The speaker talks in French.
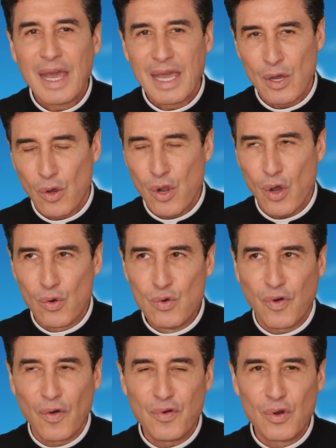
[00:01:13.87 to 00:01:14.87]
et on leur
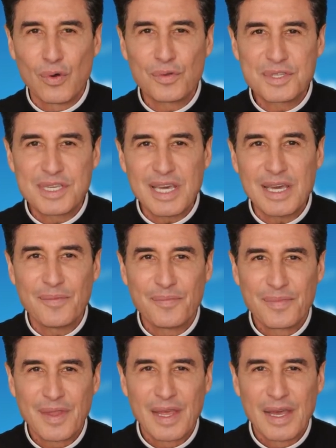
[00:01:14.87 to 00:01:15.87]
ouvre
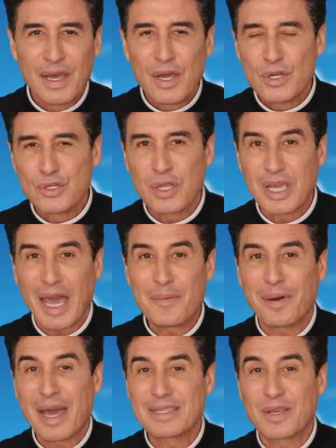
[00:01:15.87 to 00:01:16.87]
volontiers, je dirais
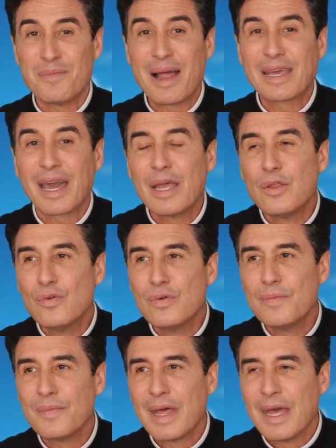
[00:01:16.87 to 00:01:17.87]
presque malgré
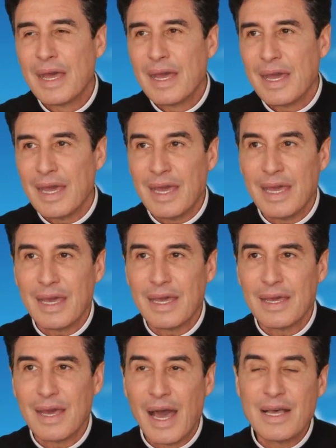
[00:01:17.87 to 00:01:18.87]
nous,
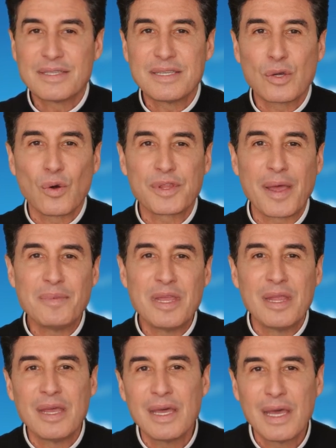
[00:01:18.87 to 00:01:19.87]
et ainsi
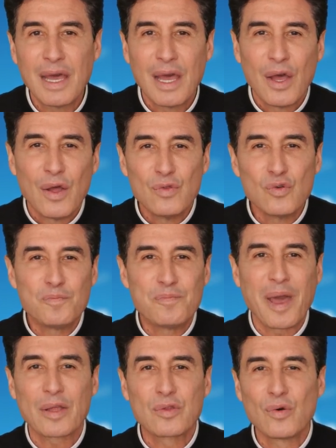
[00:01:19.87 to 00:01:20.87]
contaminés, nous
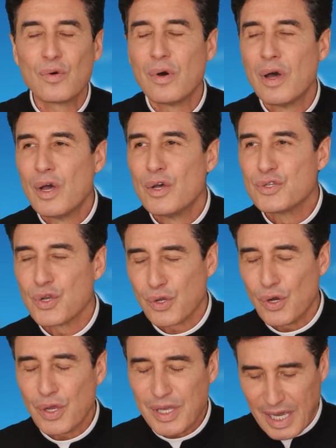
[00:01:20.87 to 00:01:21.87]
perdons ce
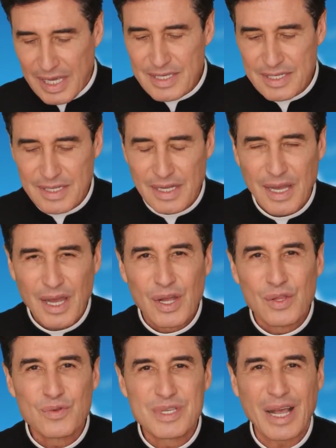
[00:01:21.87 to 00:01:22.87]
que le Christ
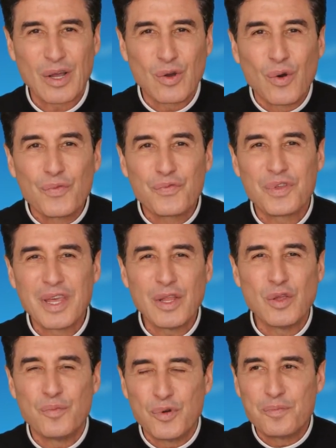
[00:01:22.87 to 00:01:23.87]
nous a confié
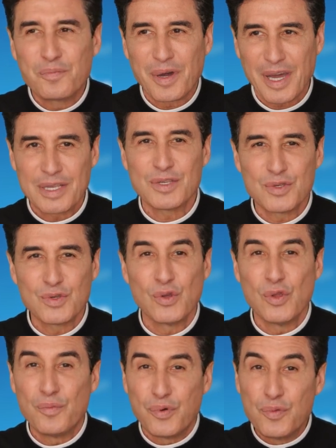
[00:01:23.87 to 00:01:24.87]
de plus précieux,
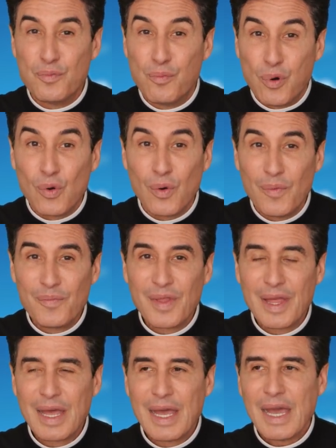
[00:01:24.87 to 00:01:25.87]
de plus beau.
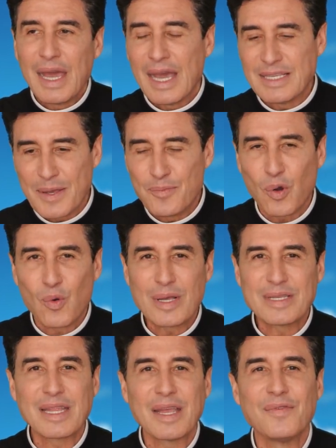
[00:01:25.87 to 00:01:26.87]
Et c'est pourquoi
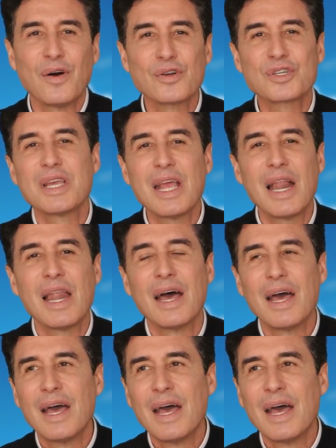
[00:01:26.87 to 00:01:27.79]
cet évangile,